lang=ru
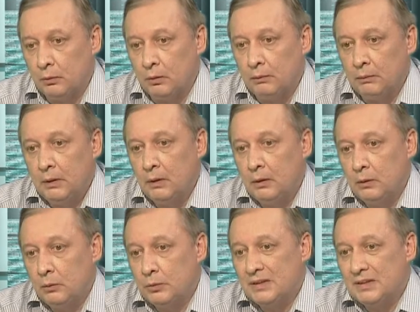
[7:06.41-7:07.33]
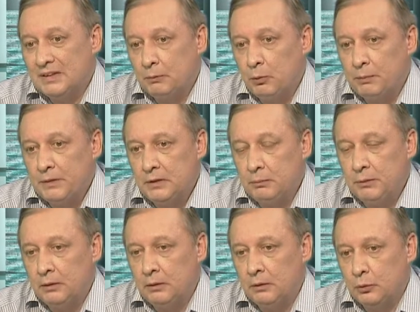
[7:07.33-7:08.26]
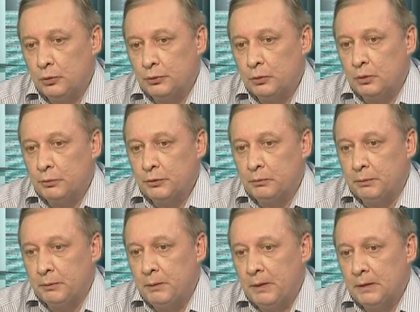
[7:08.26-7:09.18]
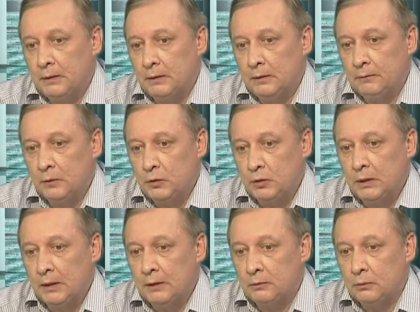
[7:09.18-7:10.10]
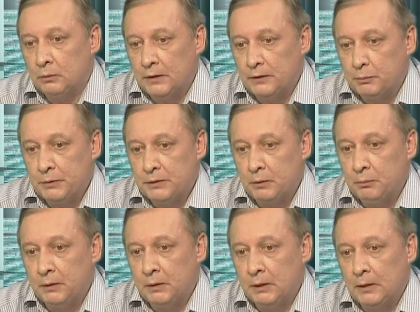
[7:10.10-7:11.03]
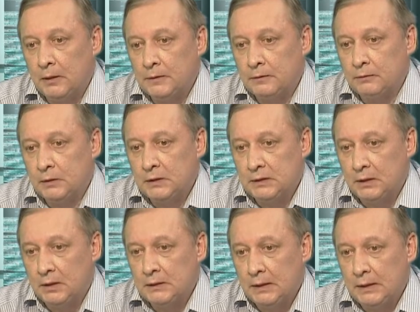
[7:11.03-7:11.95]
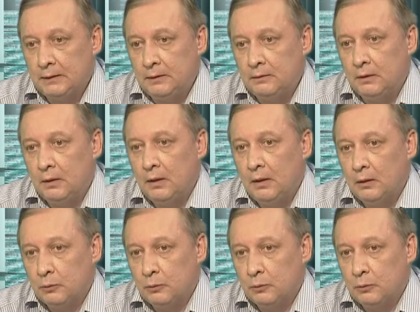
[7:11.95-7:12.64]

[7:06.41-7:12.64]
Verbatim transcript: Но уже само по себе, то, что, допустим, предприятие начинает у нас постепенно, как говорится, в ТСР заходить,